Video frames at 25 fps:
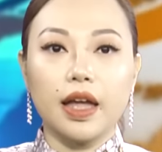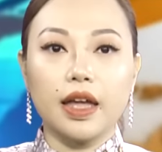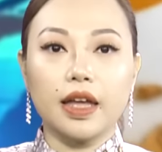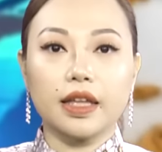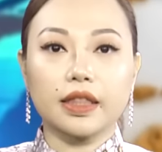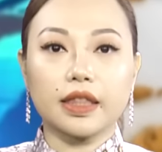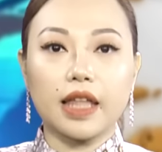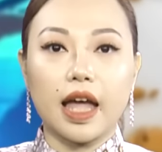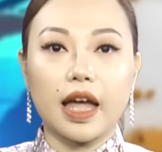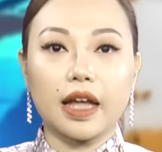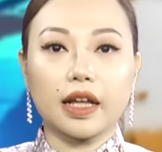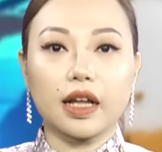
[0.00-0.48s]

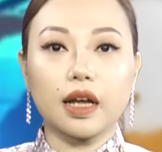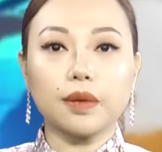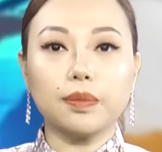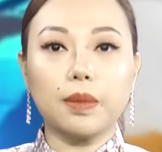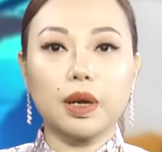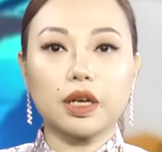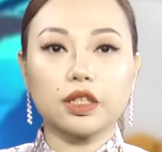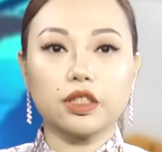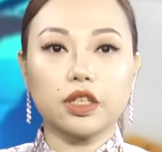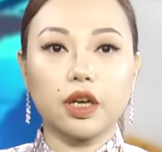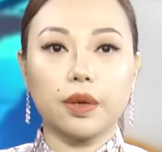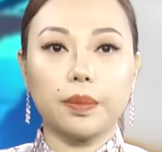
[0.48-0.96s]
Hiện tại các
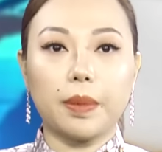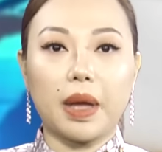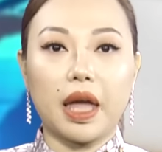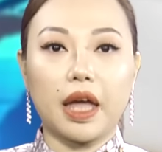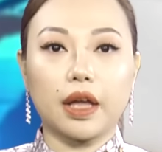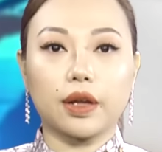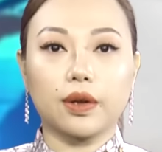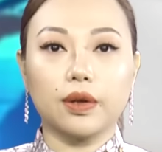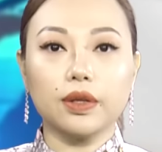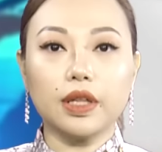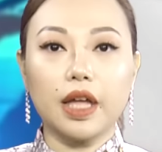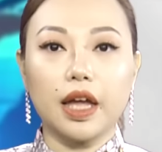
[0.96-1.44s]
bậc cha
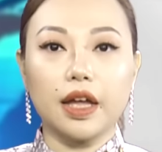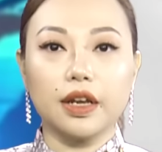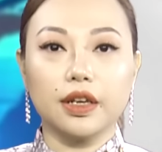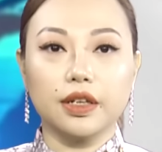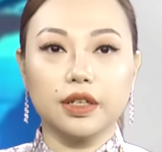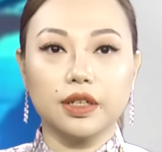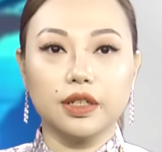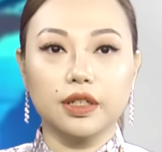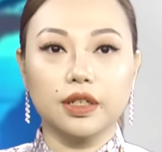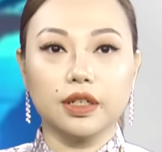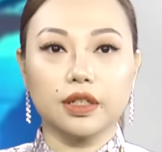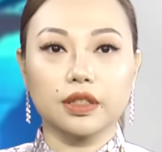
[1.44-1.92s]
mẹ có thể
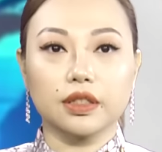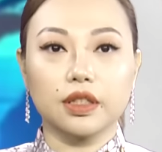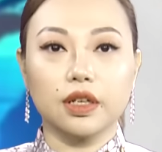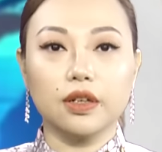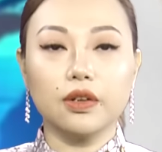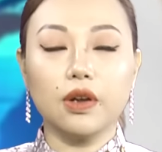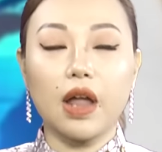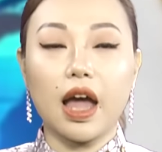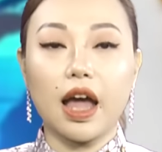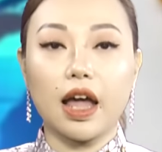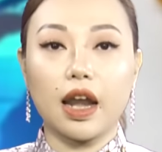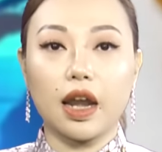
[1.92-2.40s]
được hưởng
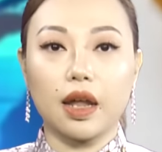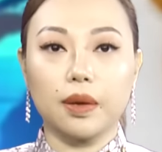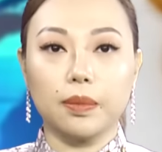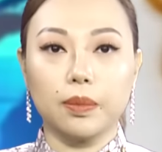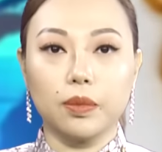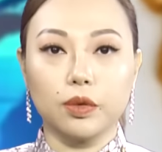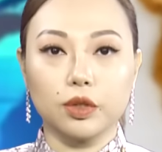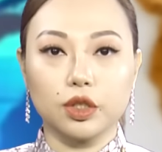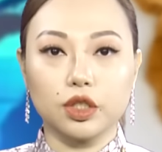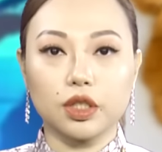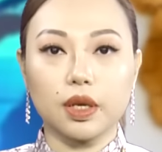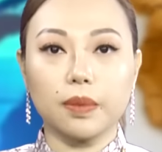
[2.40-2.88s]
tới đa là
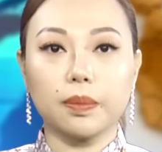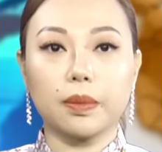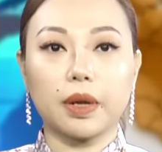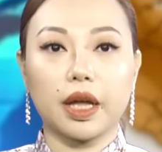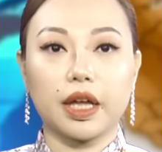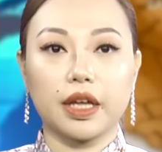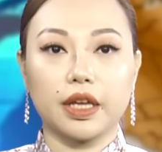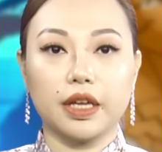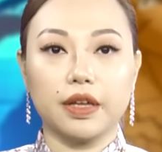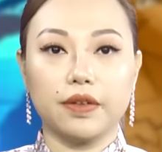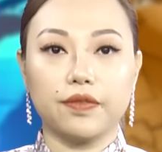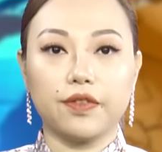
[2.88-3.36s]
100
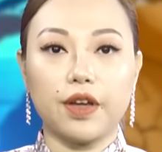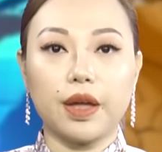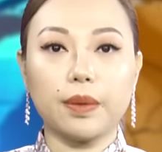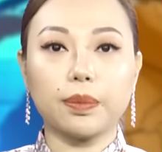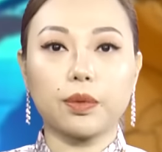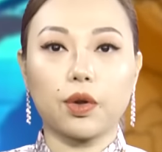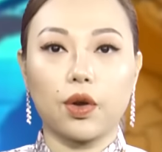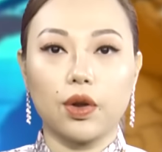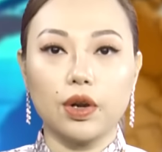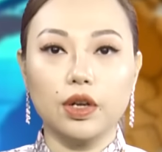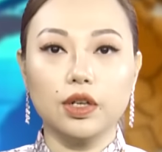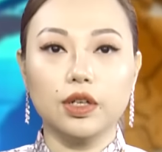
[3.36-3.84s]
ngày nghỉ
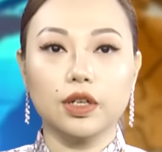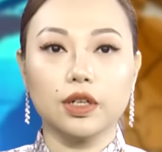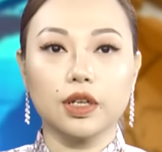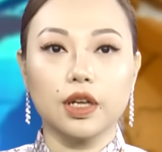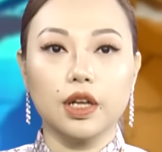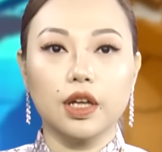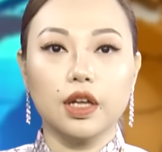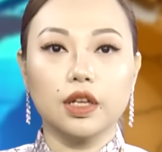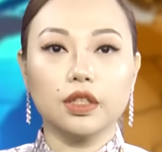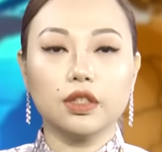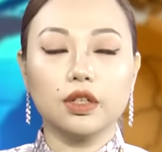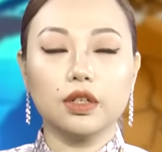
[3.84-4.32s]
phép có lương,
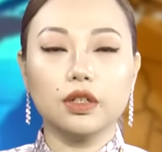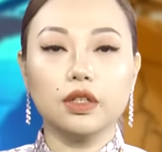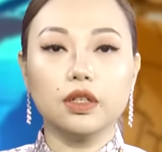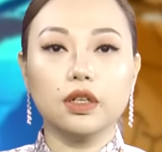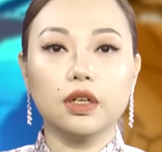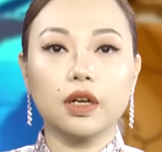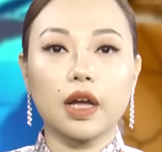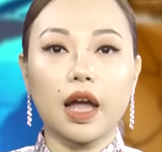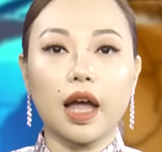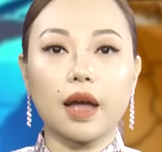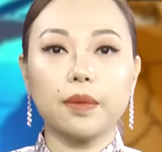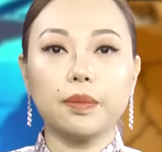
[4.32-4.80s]
tương
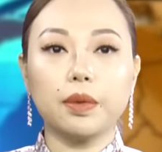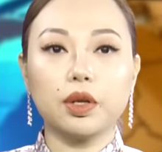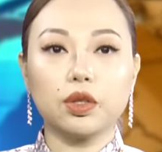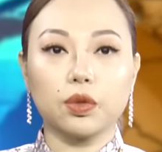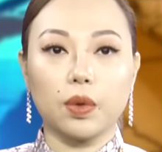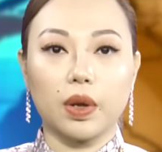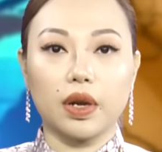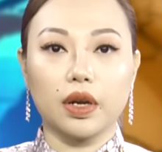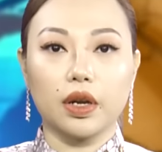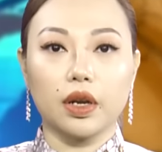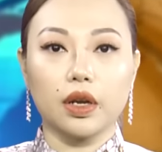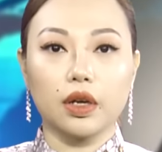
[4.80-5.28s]
đương 20
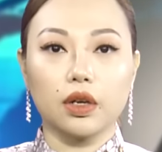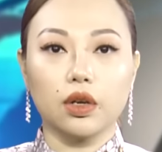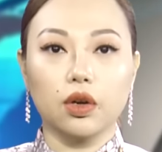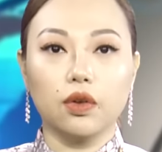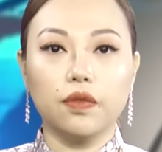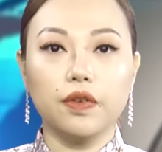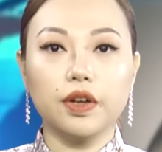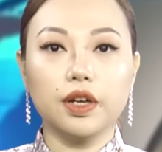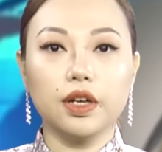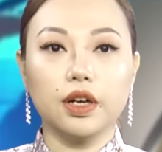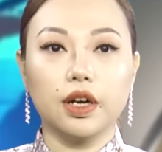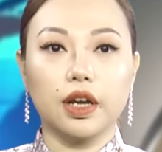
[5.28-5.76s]
tuần
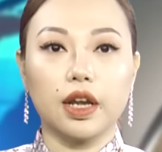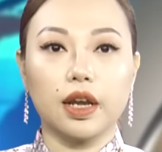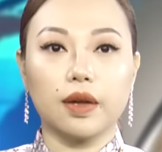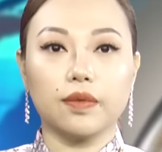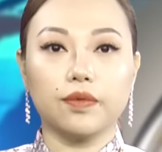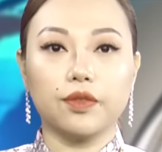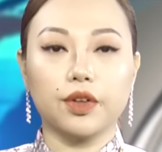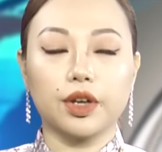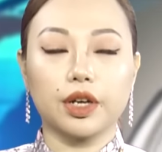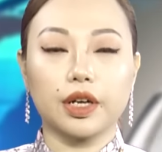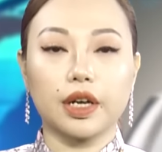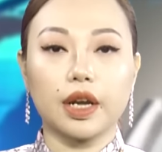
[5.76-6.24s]
đối với người
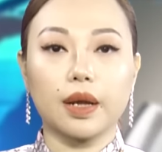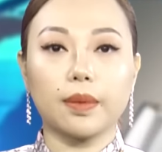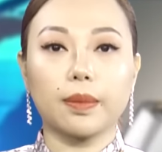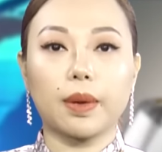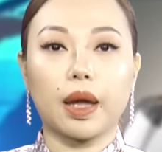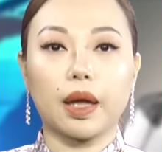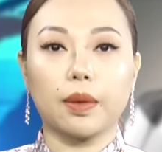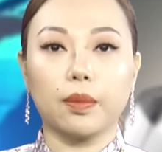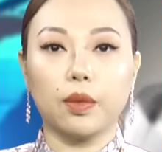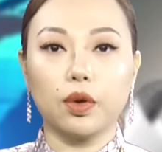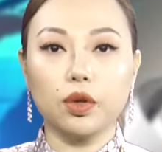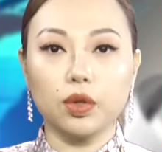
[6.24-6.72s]
làm việc 5
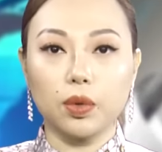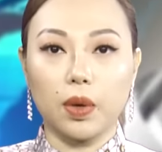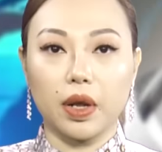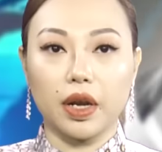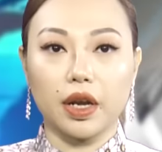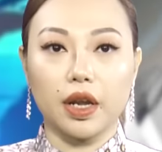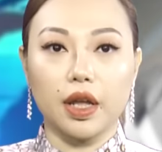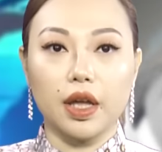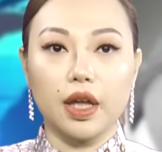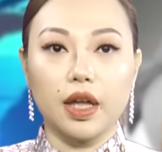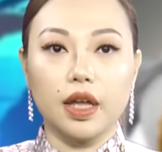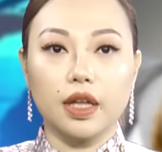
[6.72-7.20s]
ngày mỗi
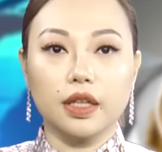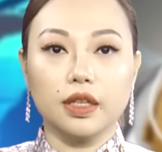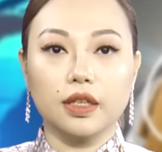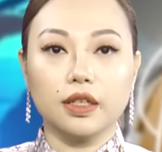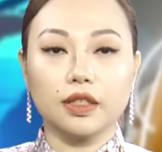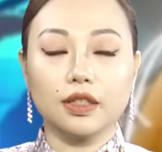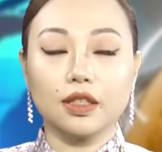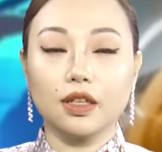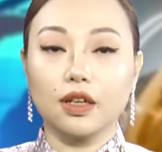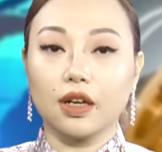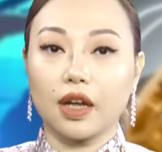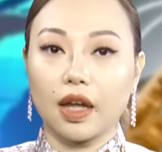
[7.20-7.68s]
tuần,
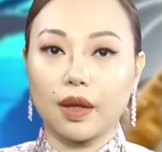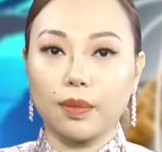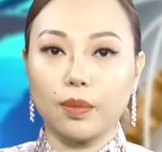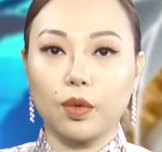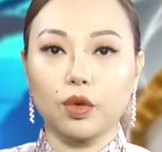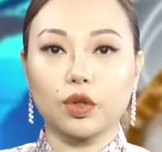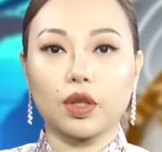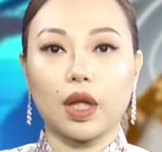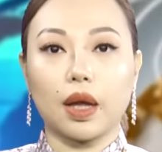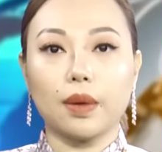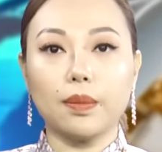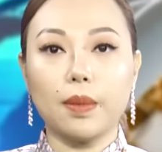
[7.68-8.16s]
nhưng từ ngày
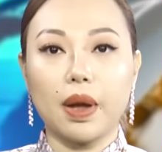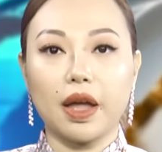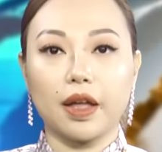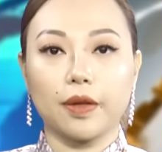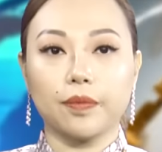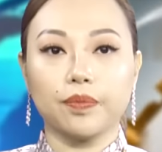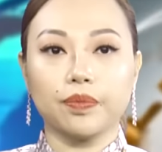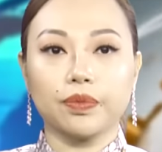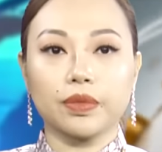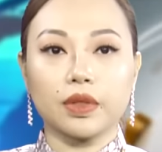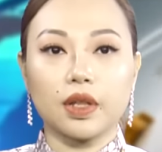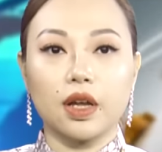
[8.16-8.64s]
1 tháng
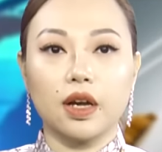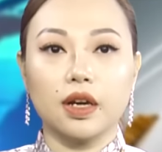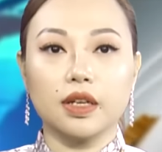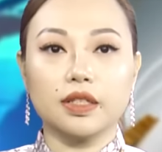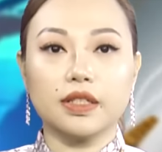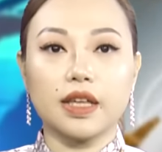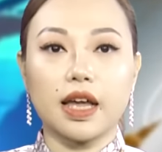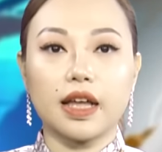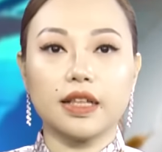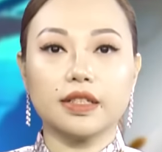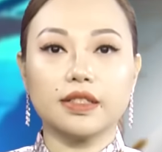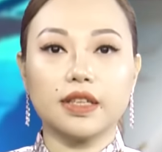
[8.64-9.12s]
7, thời
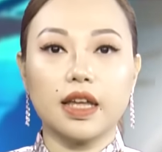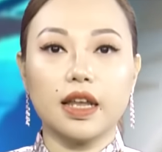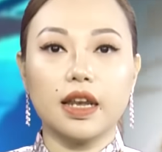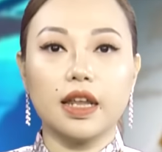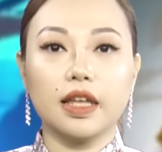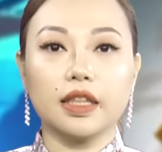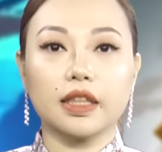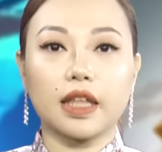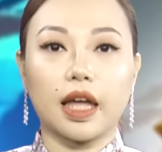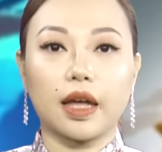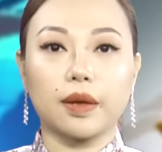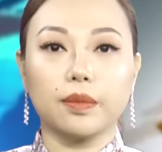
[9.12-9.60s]
gian sẽ
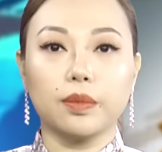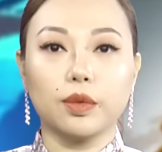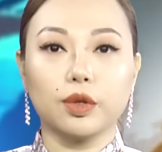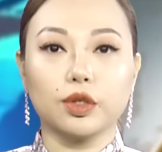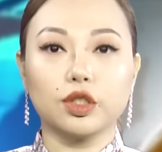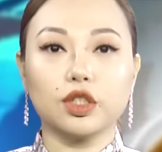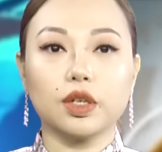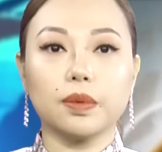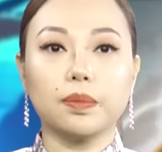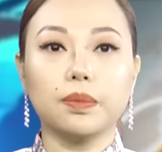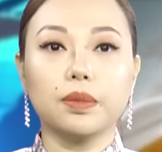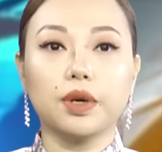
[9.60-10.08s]
lên thành
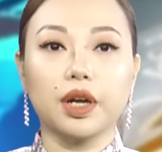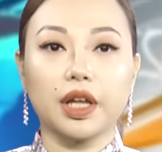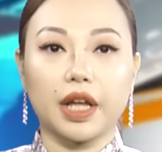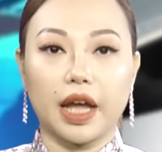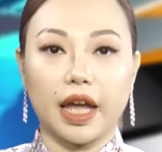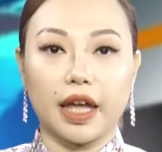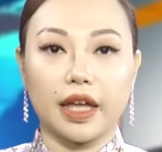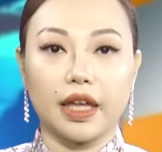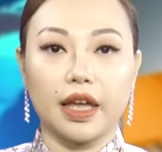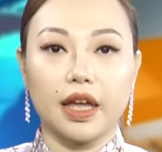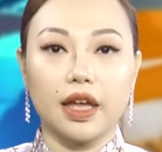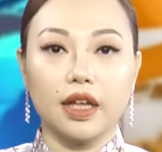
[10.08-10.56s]
110
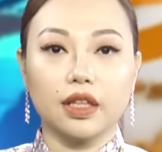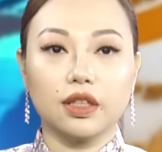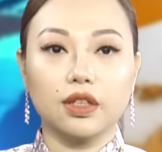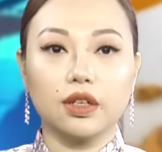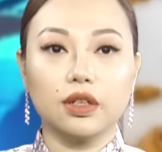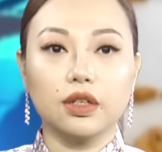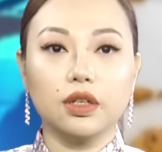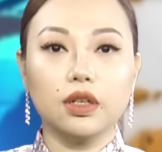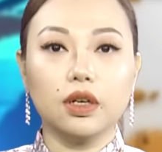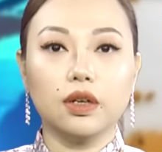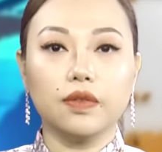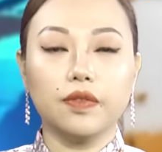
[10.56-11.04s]
ngày,
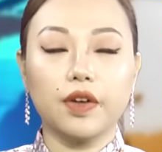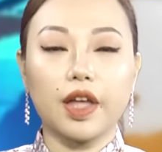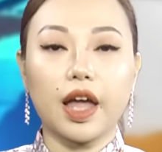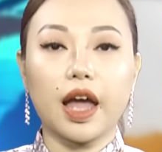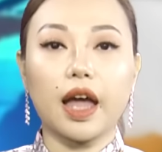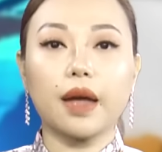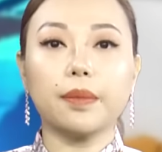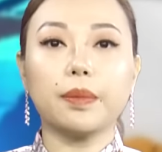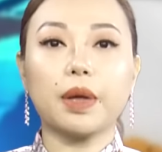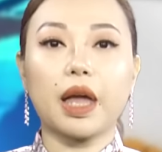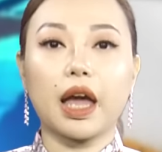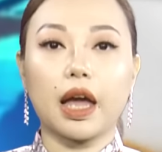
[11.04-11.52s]
tương đương với
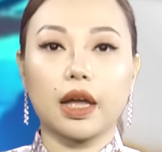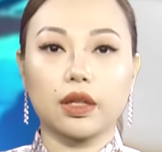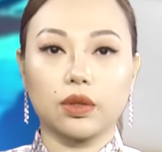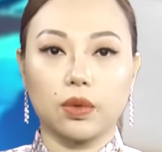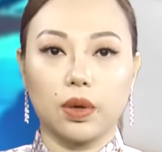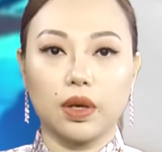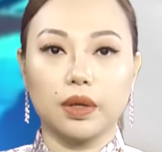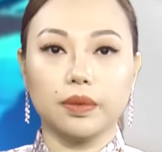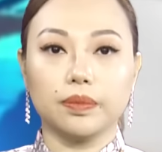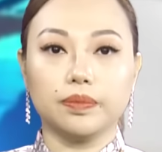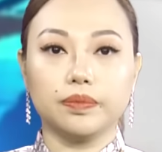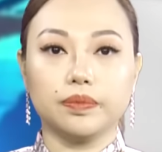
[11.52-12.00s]
22
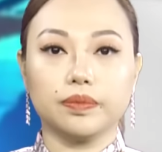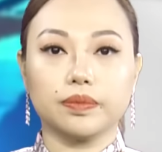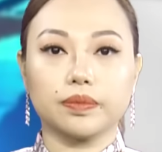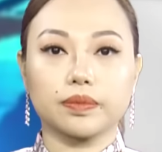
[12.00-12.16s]
tuần.